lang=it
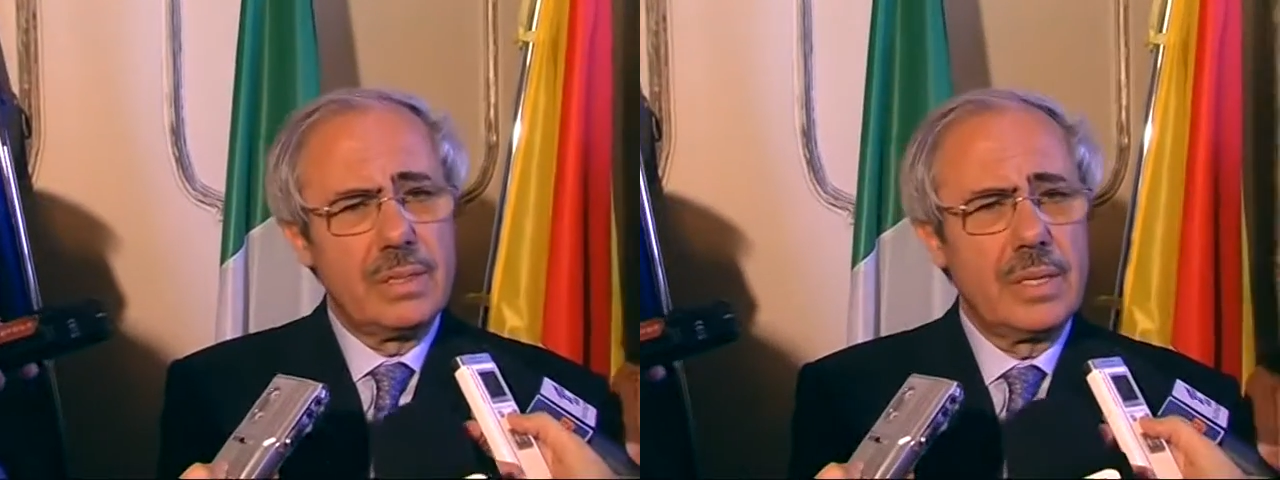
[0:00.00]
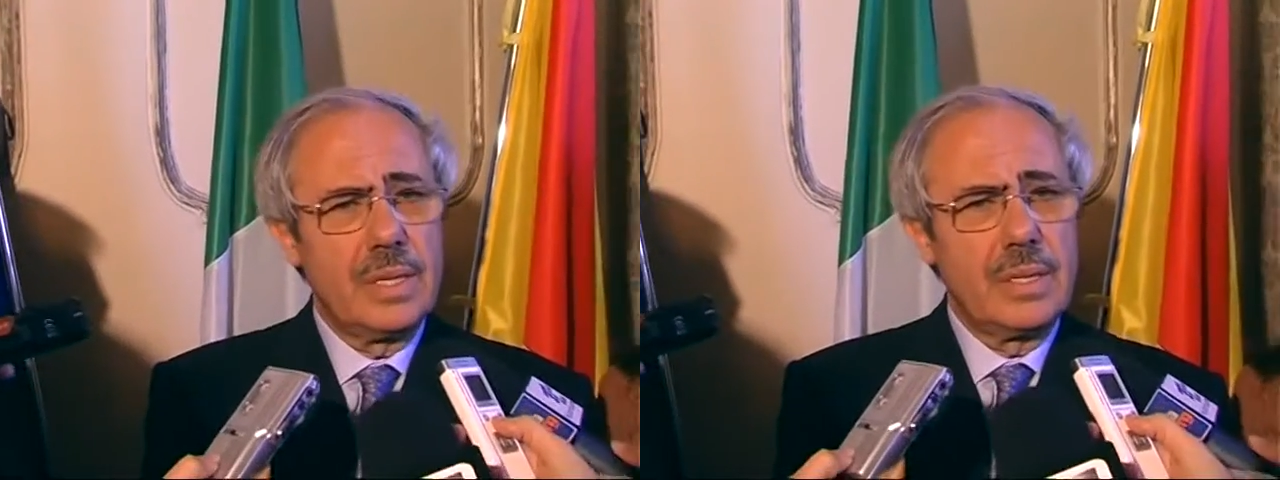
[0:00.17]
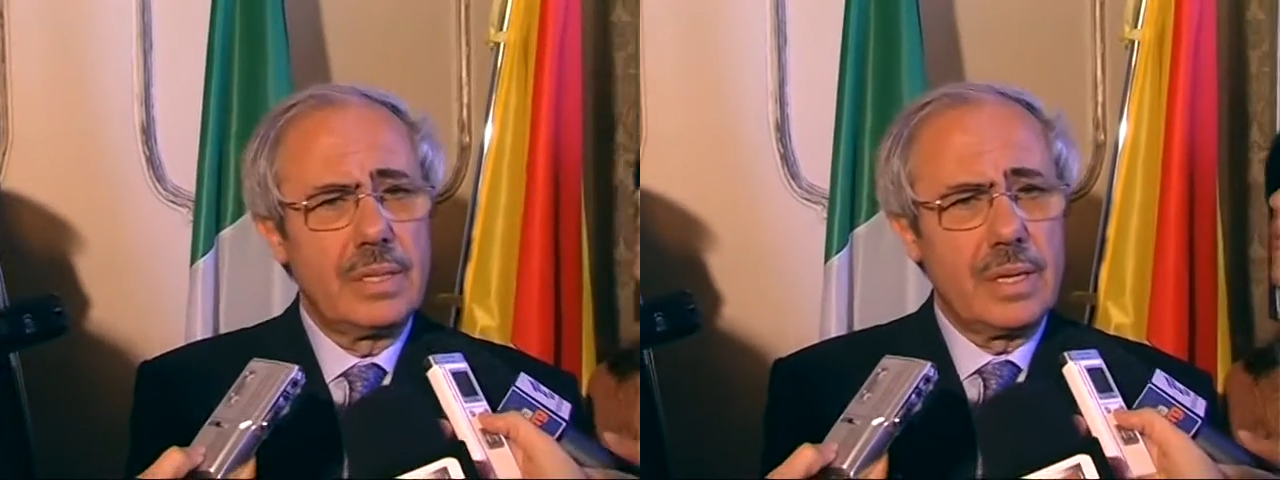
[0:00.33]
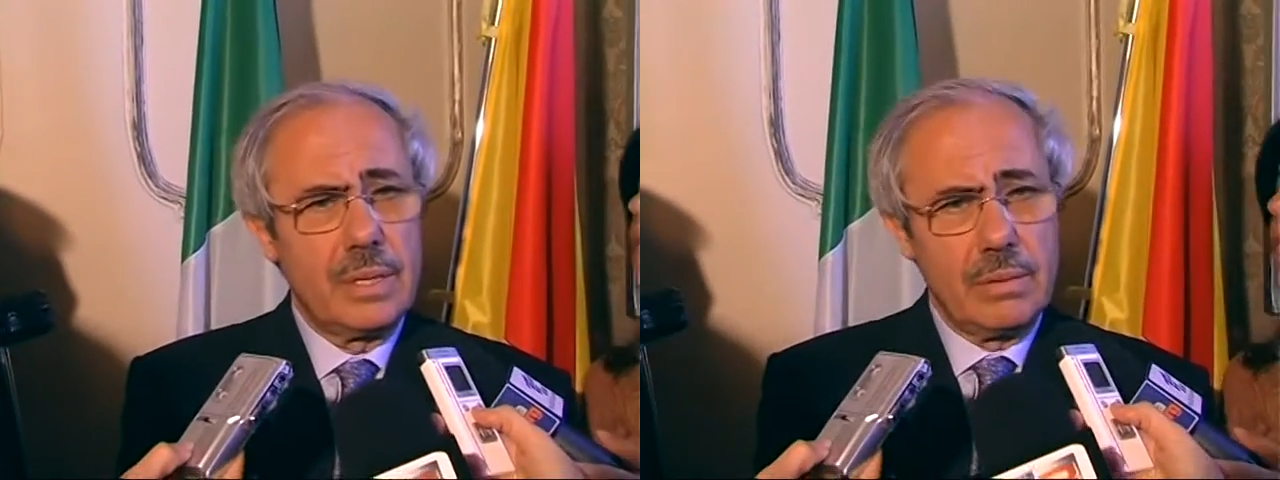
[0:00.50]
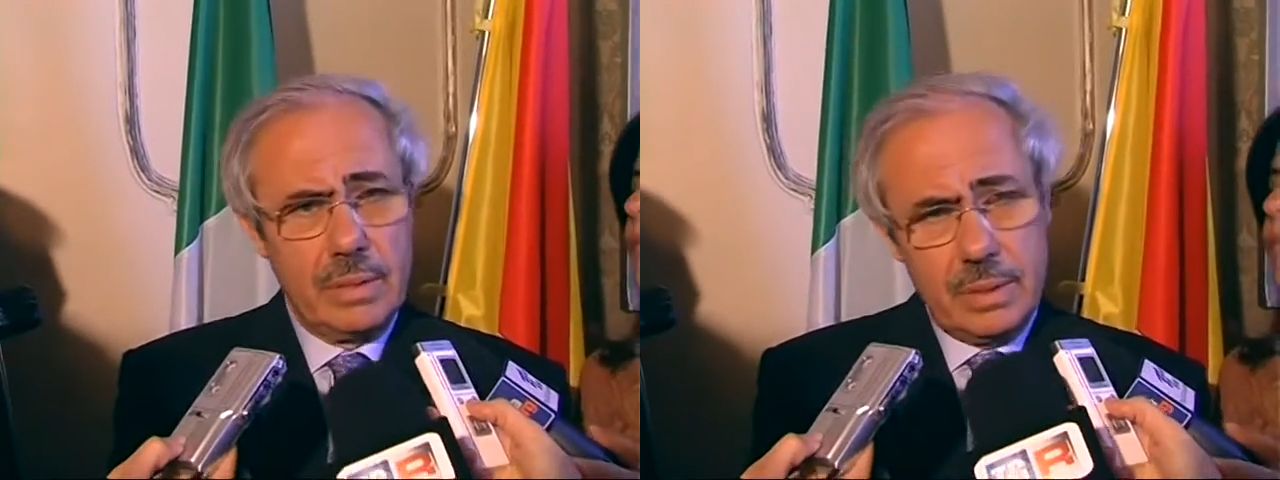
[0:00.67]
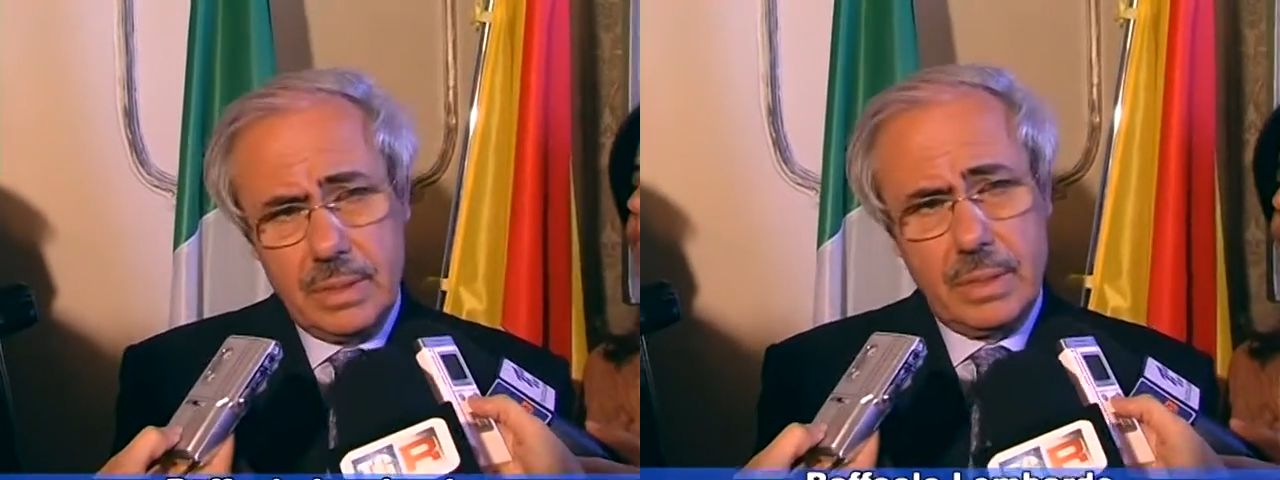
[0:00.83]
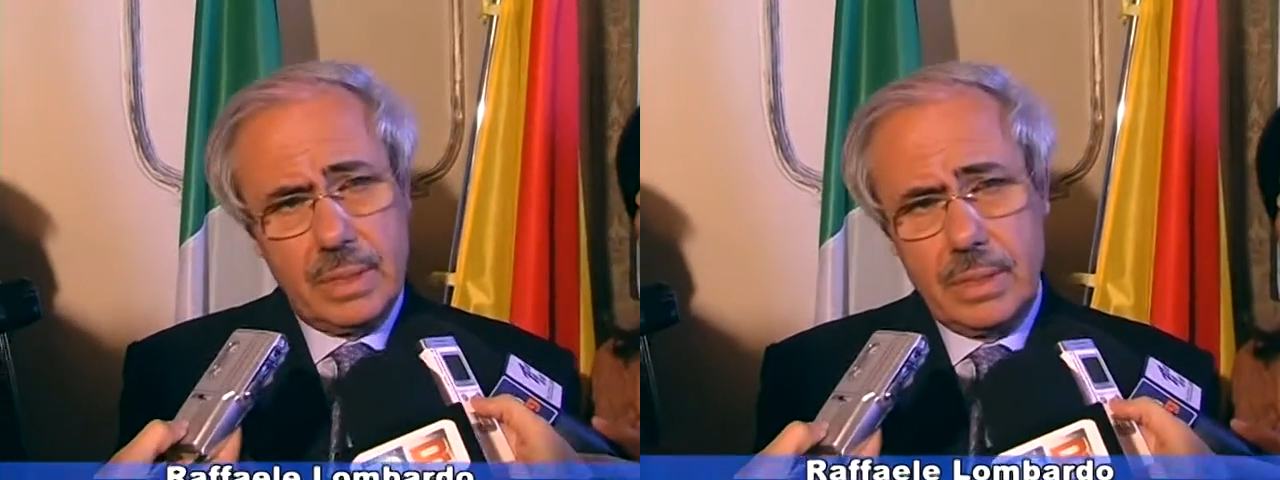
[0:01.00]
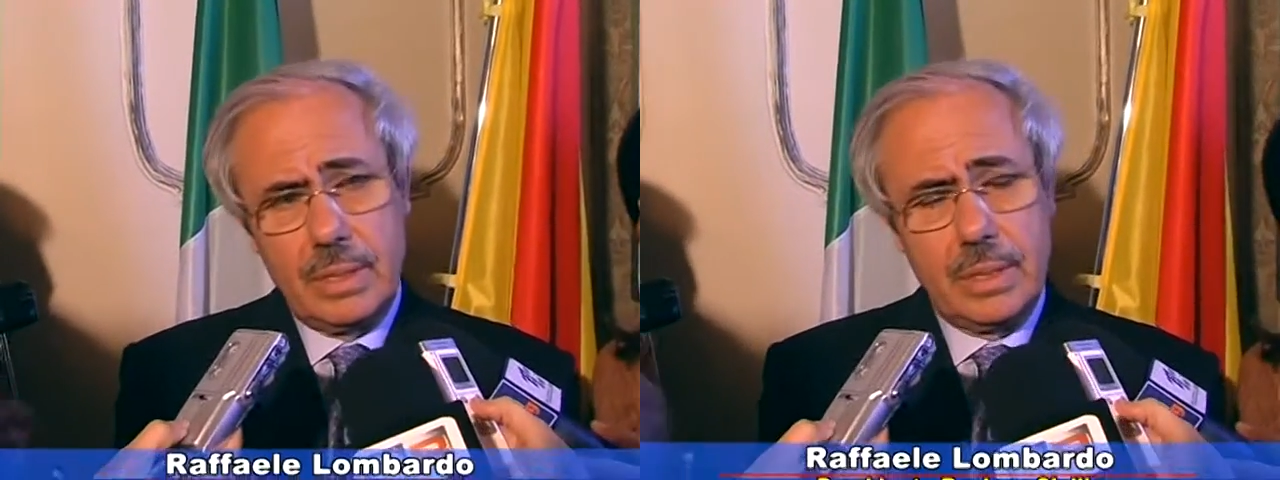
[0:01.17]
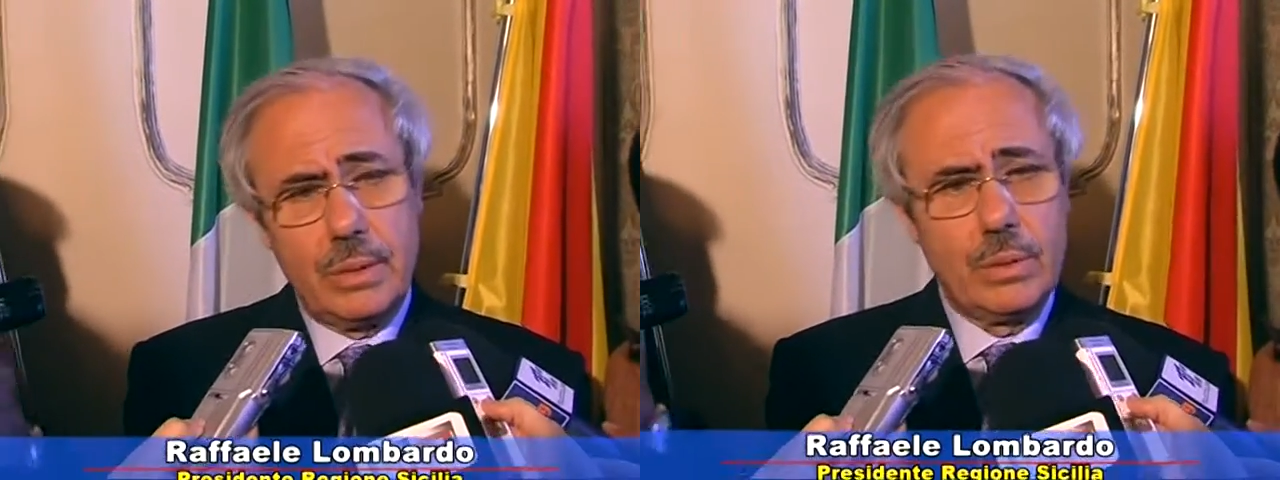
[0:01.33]
State tranquilli,
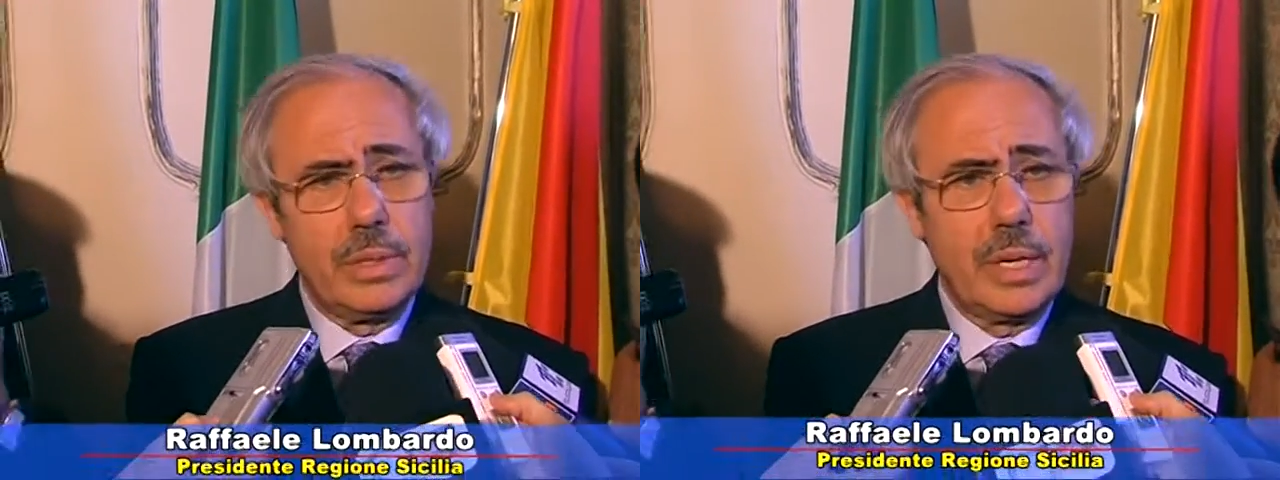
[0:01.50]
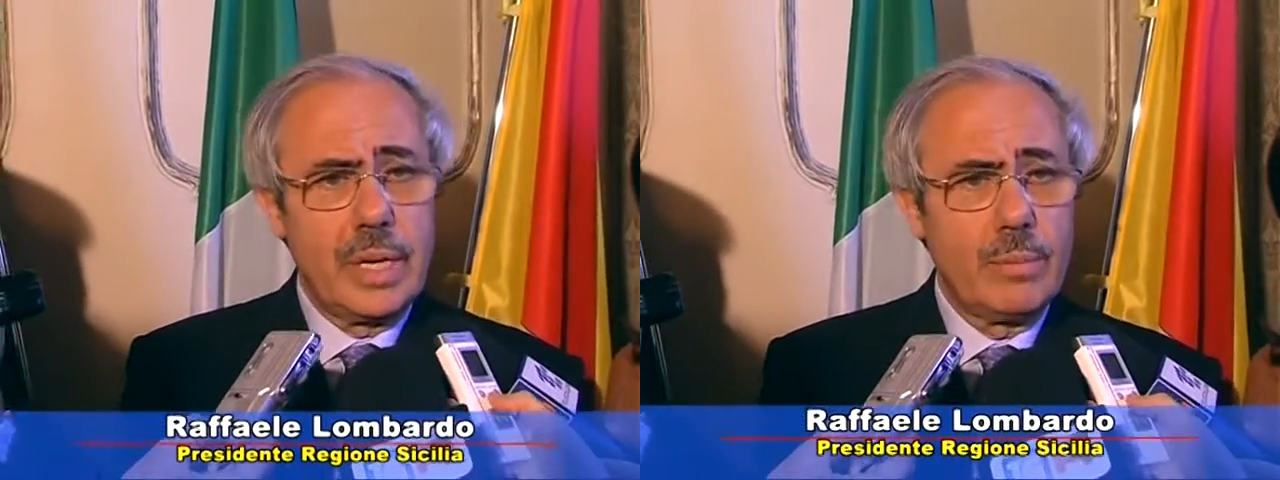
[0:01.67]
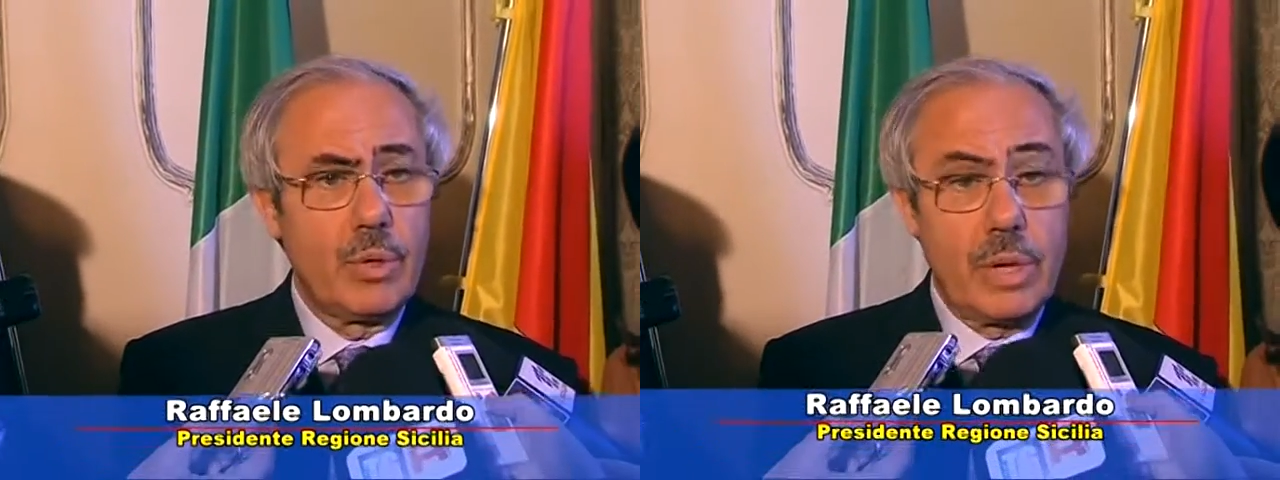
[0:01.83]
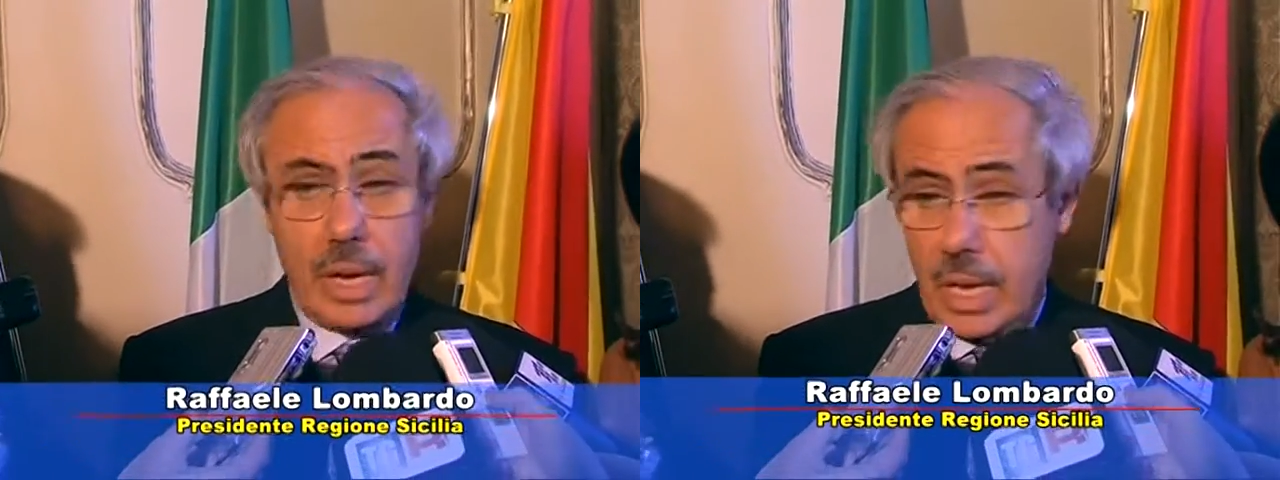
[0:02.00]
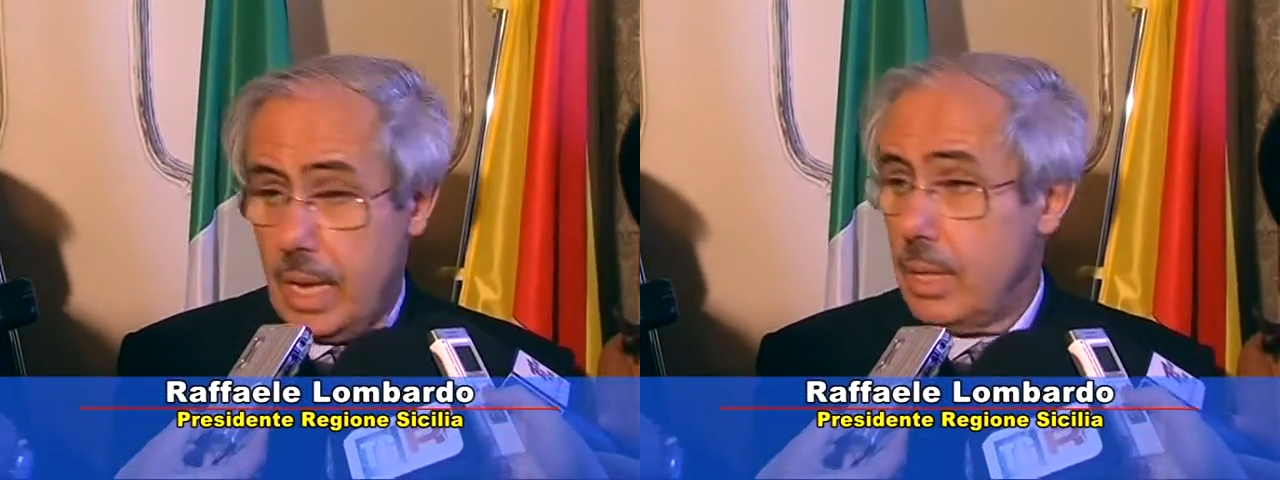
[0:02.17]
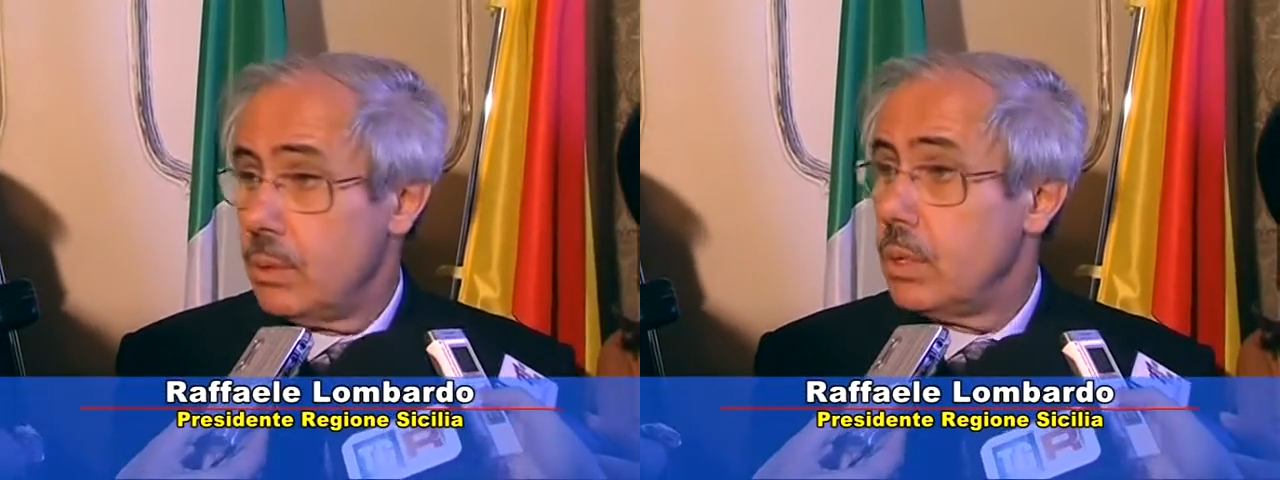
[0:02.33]
adotteremo, credo,